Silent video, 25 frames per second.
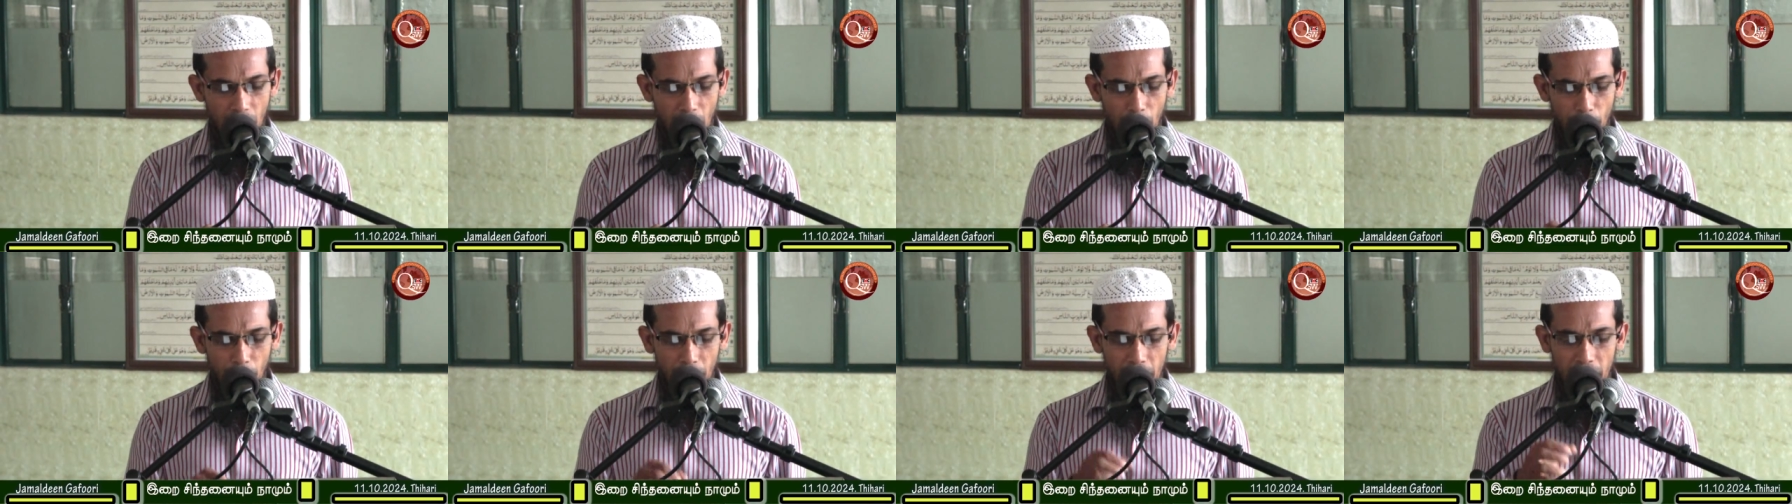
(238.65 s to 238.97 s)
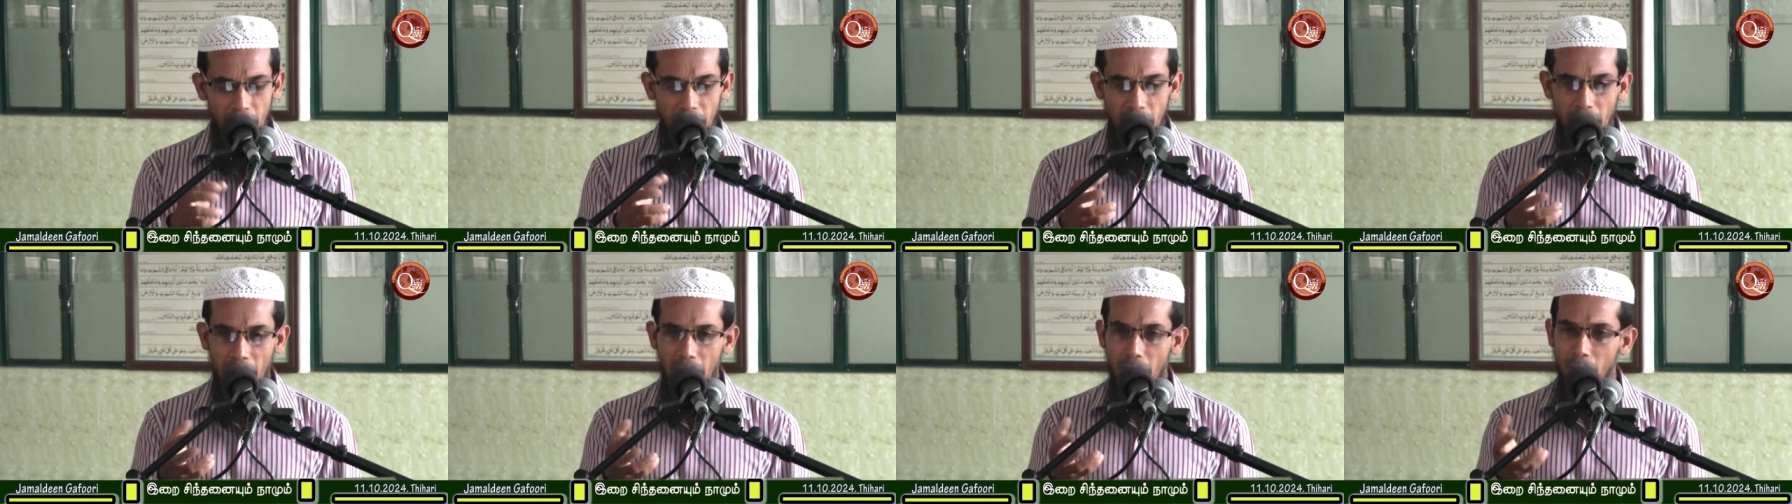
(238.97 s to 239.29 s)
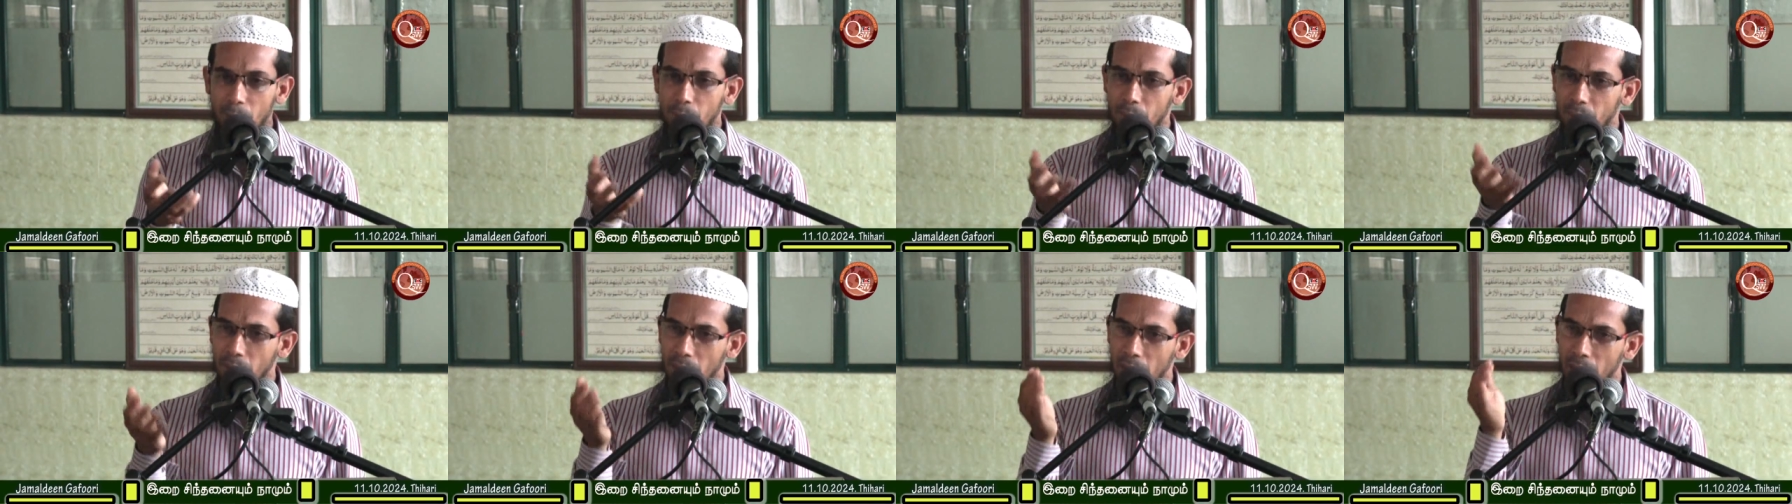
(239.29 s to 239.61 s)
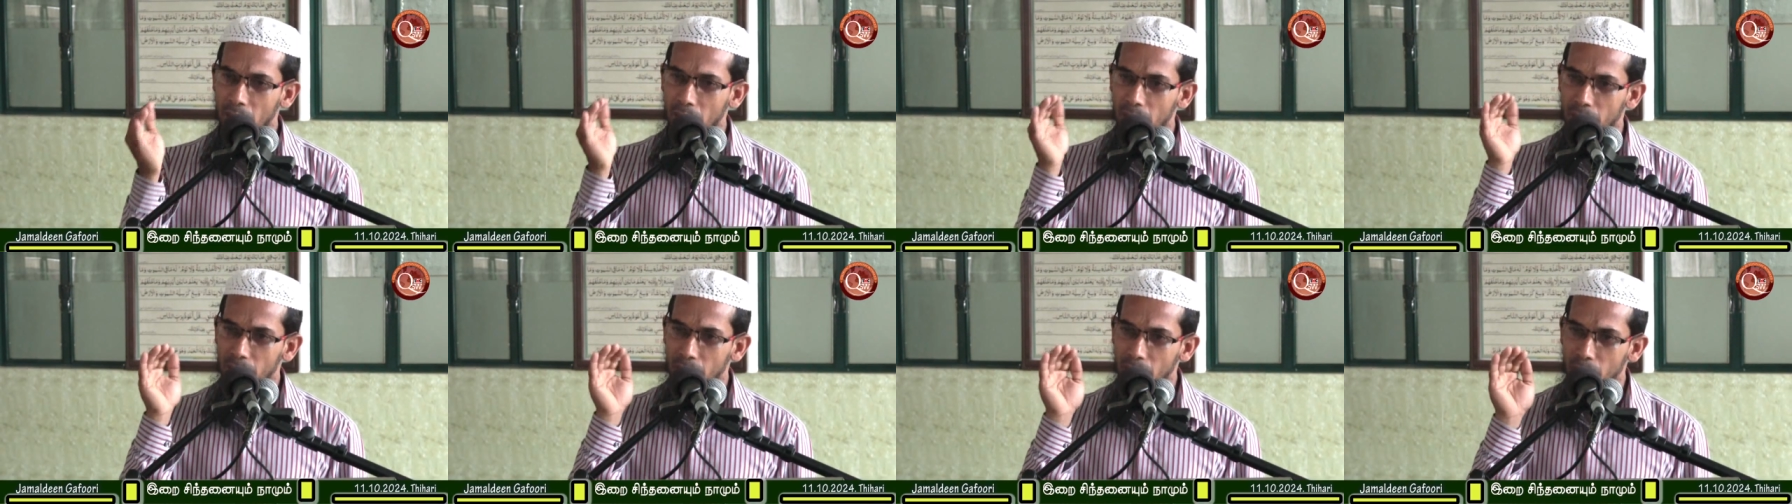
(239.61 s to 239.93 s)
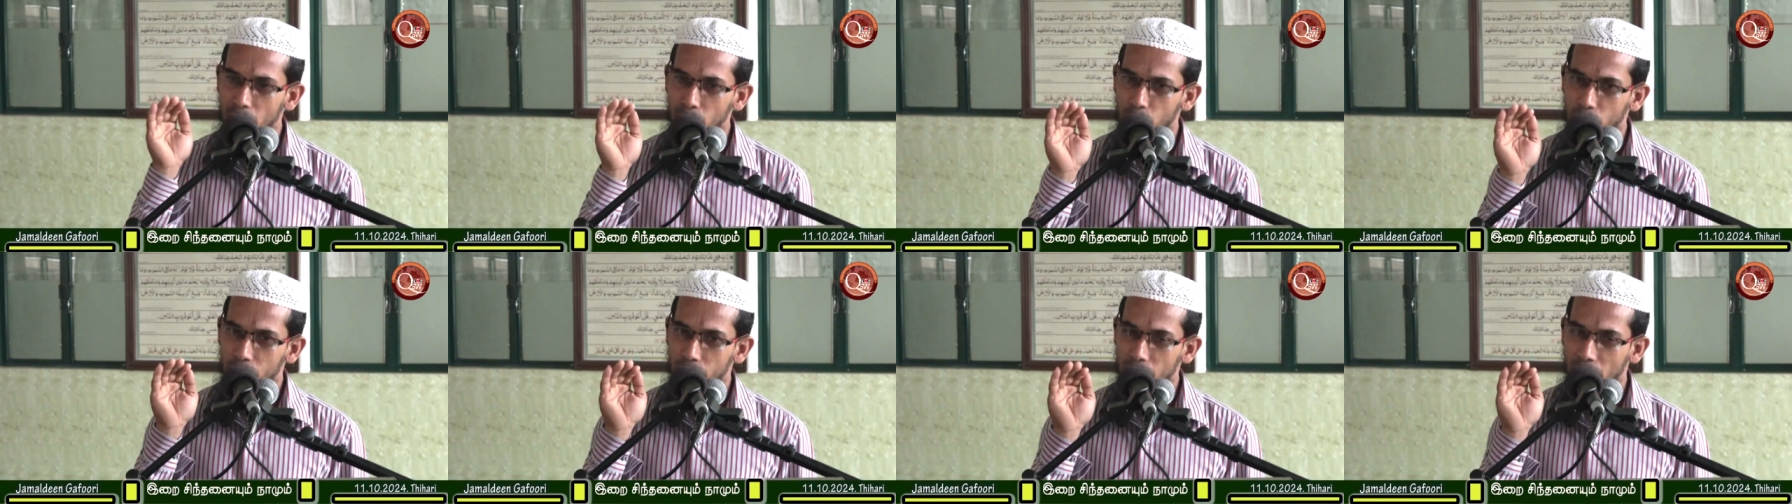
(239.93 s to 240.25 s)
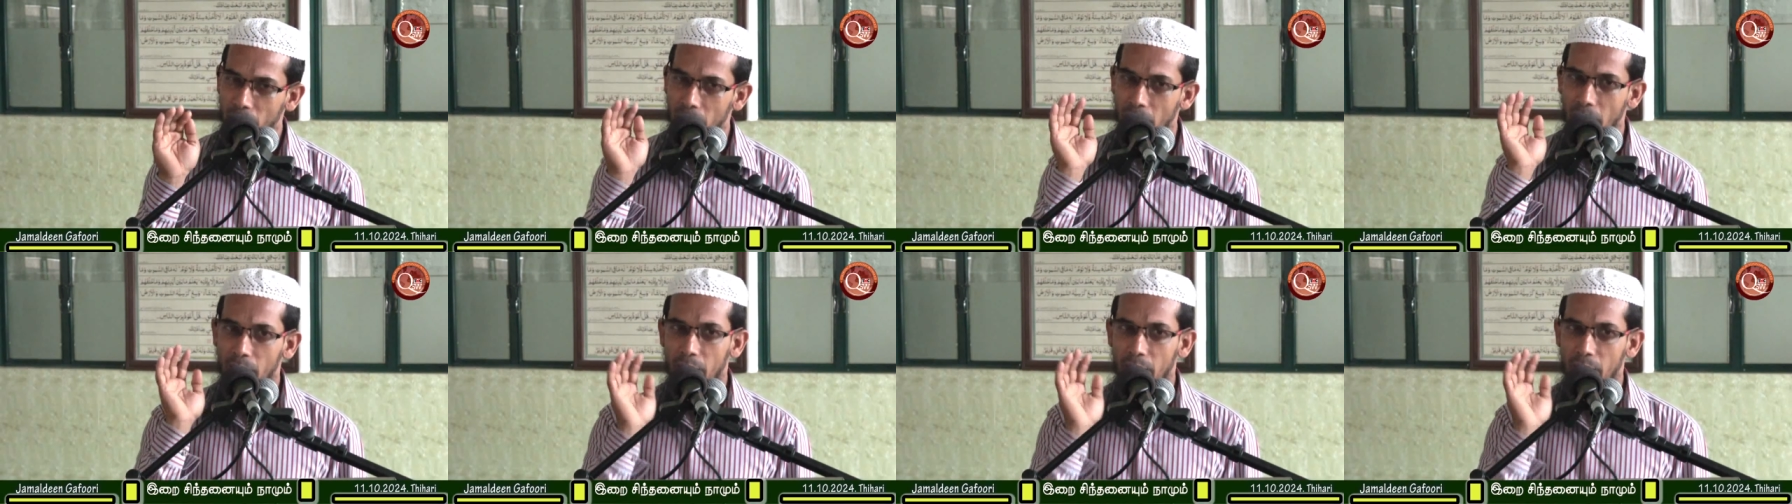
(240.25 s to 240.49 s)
அப்போ இதையெல்லாம் ஏன் அல்லாஹூ தாலா